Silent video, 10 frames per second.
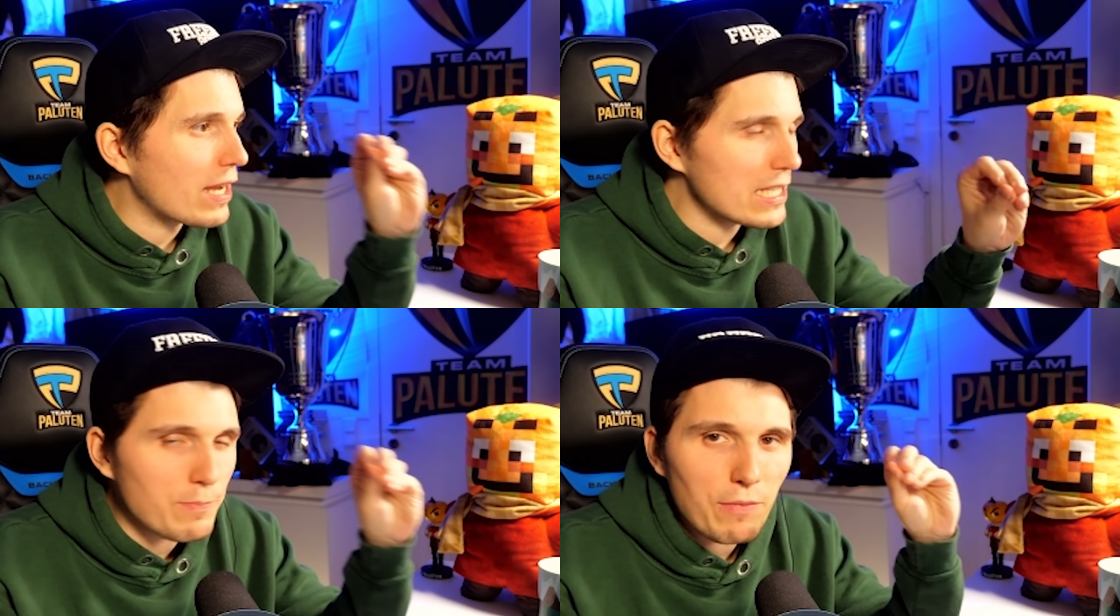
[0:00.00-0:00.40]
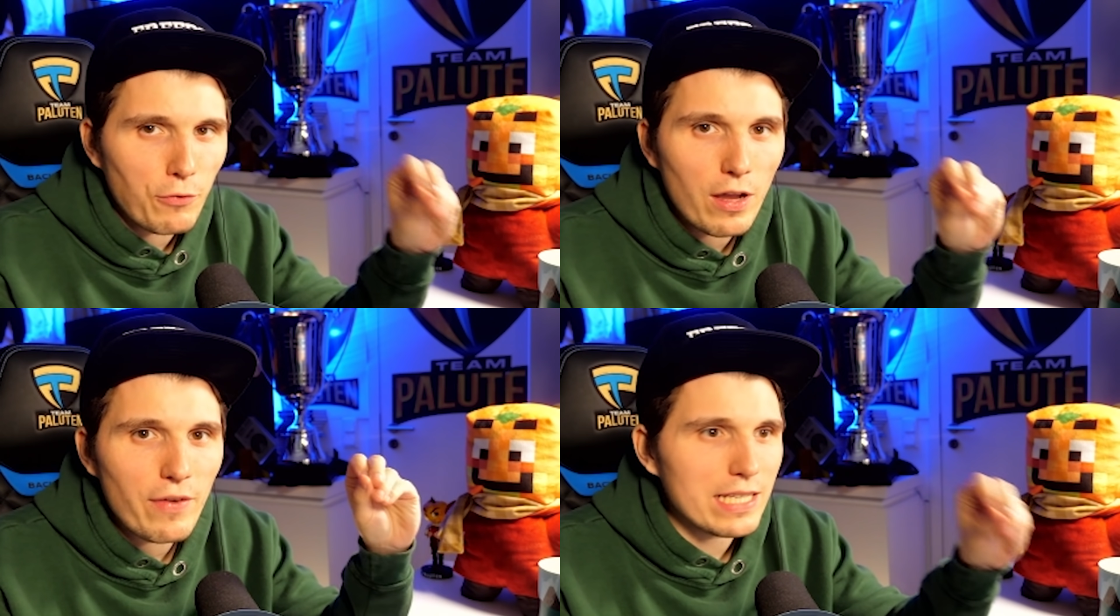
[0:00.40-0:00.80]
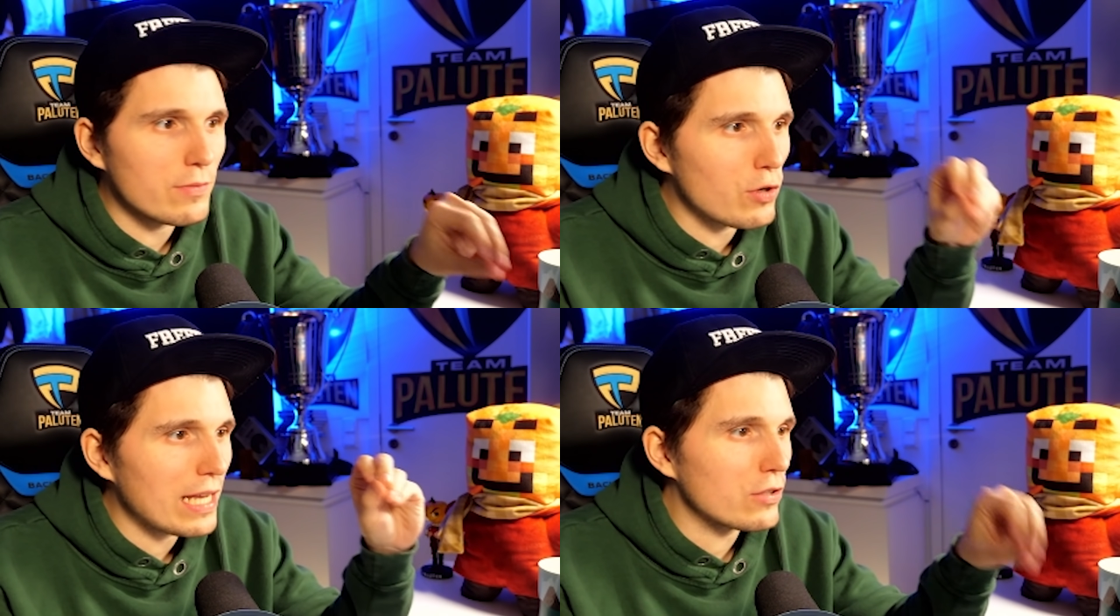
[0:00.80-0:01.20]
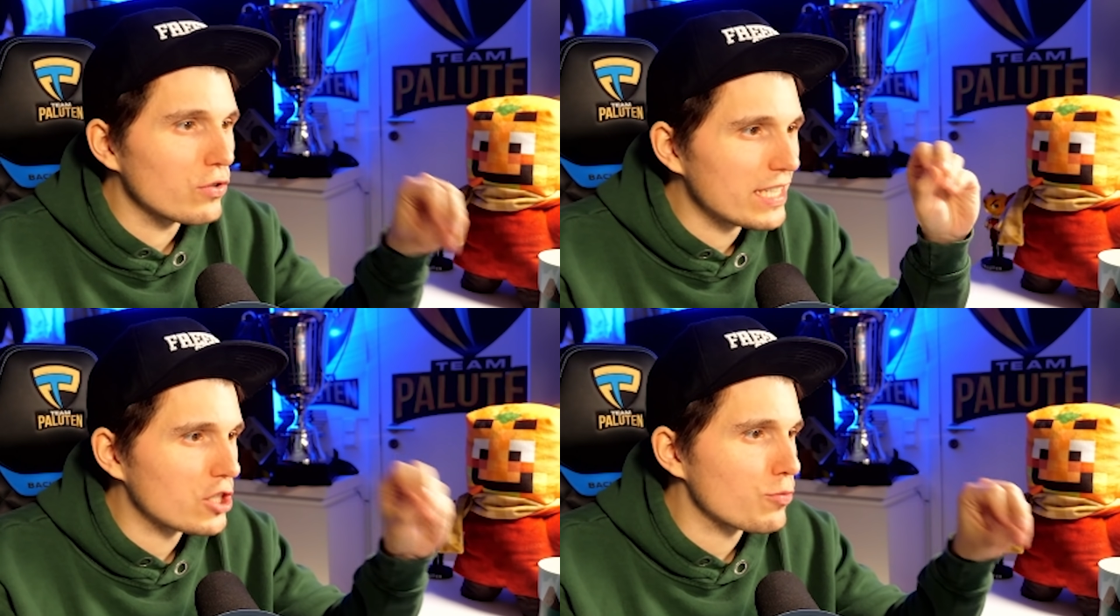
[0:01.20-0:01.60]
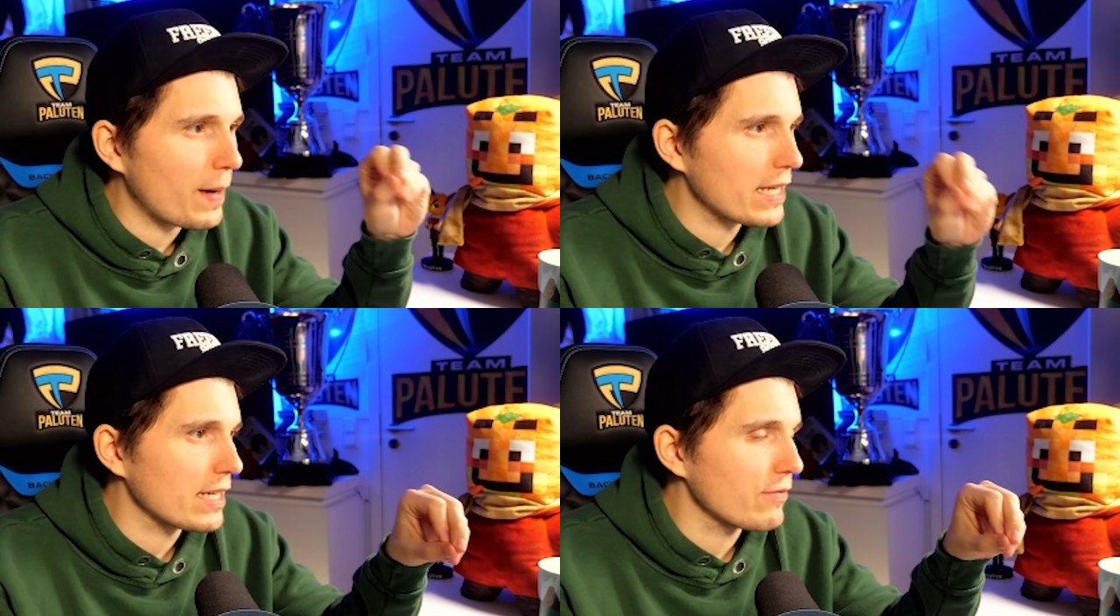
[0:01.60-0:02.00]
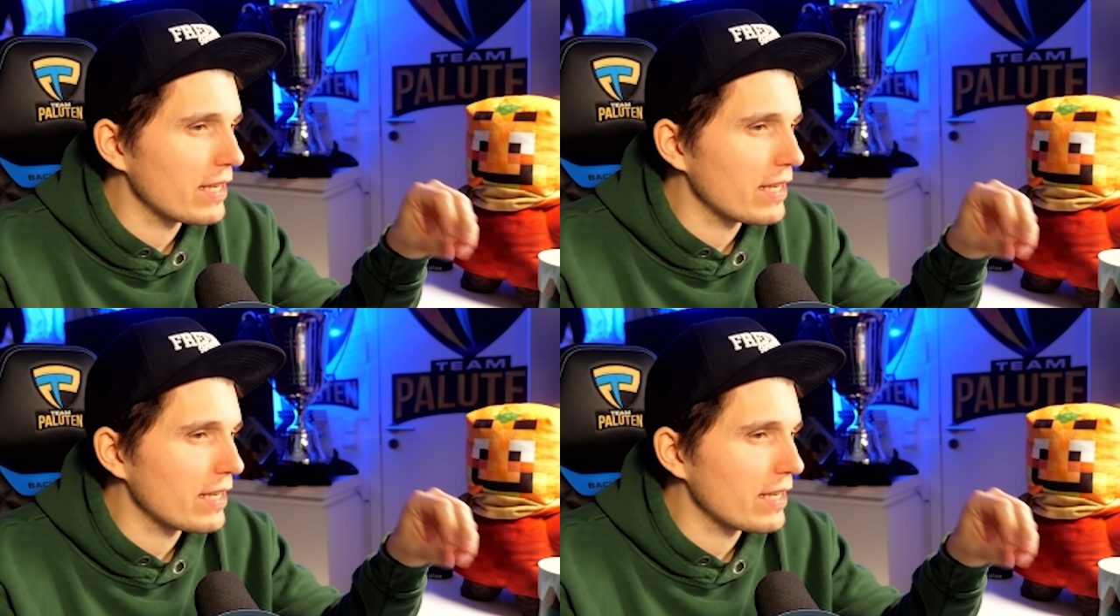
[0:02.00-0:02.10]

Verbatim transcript: du kannst beim Feuerwerksimulator nicht speichern.